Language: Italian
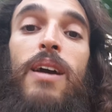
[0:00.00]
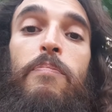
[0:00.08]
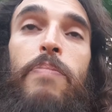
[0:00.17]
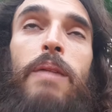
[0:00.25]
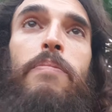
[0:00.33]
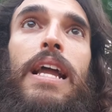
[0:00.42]

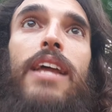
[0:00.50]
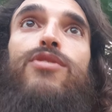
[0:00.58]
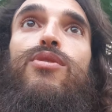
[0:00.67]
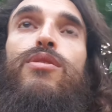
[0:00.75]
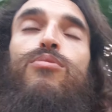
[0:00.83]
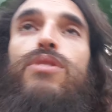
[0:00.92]
Per me la
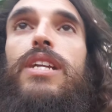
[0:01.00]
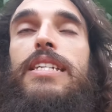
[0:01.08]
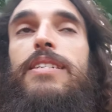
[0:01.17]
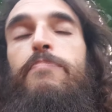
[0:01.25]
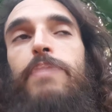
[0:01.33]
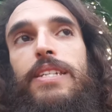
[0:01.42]
solitudine è
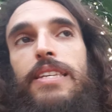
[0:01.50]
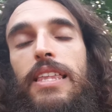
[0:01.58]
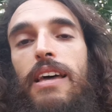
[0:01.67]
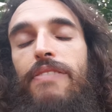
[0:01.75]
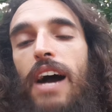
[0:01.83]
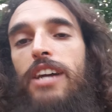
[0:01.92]
sempre
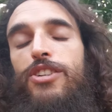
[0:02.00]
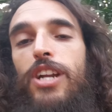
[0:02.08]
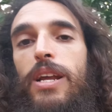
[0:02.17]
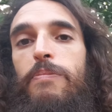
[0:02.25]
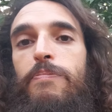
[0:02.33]
stata facile,